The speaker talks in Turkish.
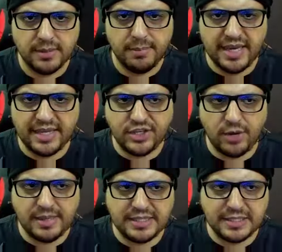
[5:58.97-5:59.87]
Beni
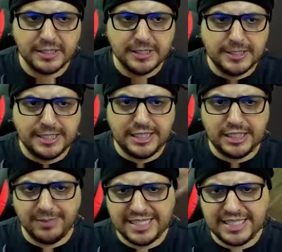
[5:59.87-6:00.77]
geçemezsin.
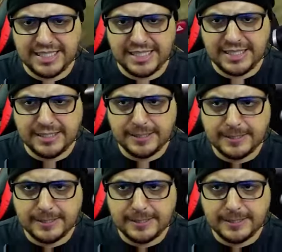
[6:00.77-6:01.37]
Geçemezsin lan.